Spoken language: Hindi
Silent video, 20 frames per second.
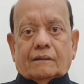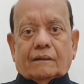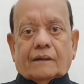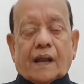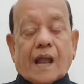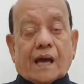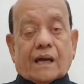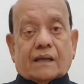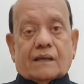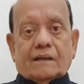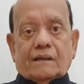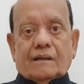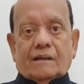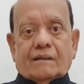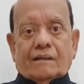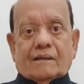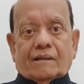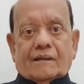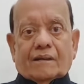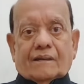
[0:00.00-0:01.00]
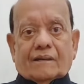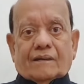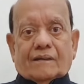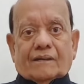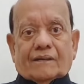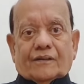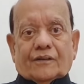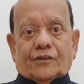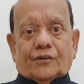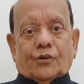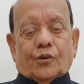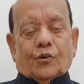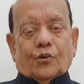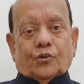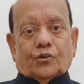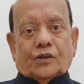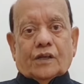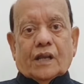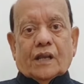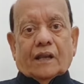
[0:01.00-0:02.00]
ना कि जो
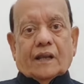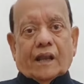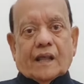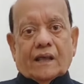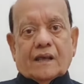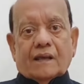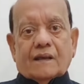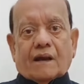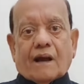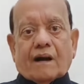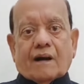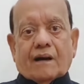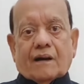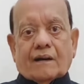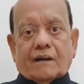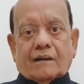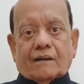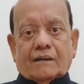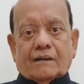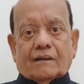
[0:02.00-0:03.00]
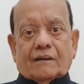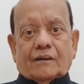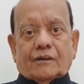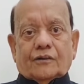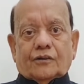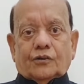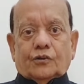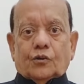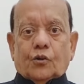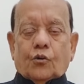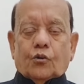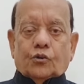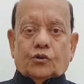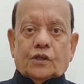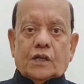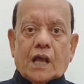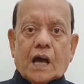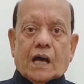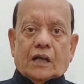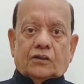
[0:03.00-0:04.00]
उसने नहीं कहा जो
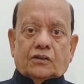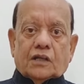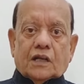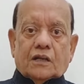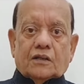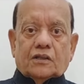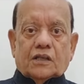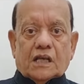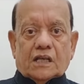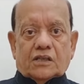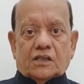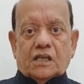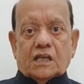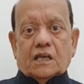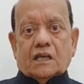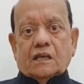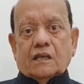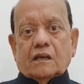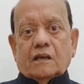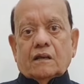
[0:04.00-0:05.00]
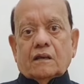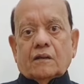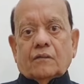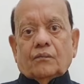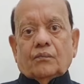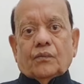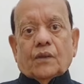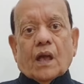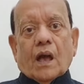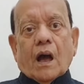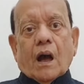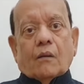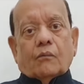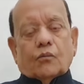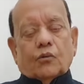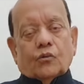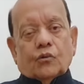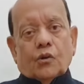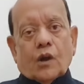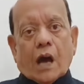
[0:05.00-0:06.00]
उसने आचरण जैसे किए हम
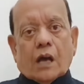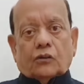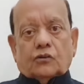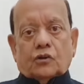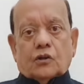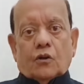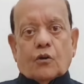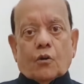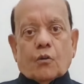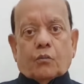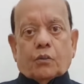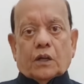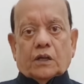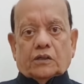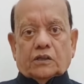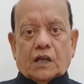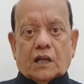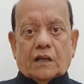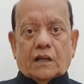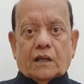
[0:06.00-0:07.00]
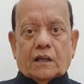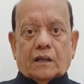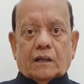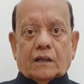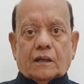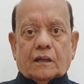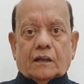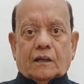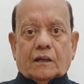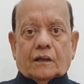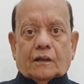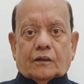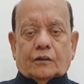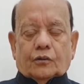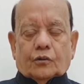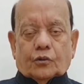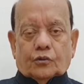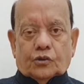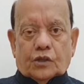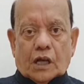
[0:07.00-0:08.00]
उन आचरणों पर चलें
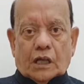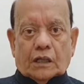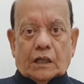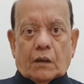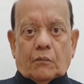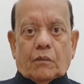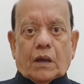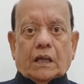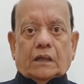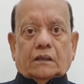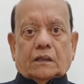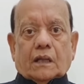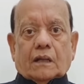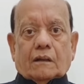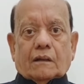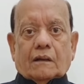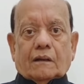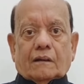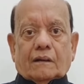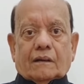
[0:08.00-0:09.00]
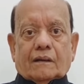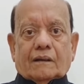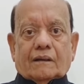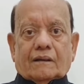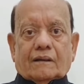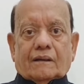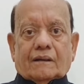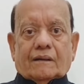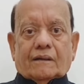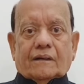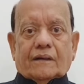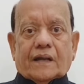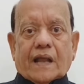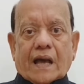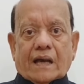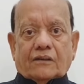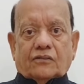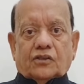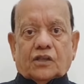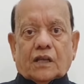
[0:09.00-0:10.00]
तो ज़्यादा बेहतर
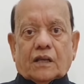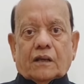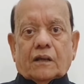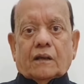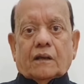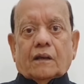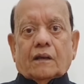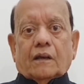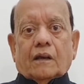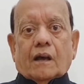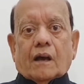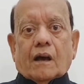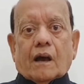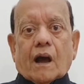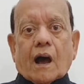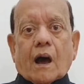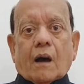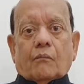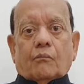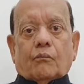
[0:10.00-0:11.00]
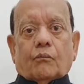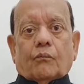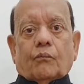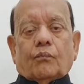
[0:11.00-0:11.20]
ढंग से हम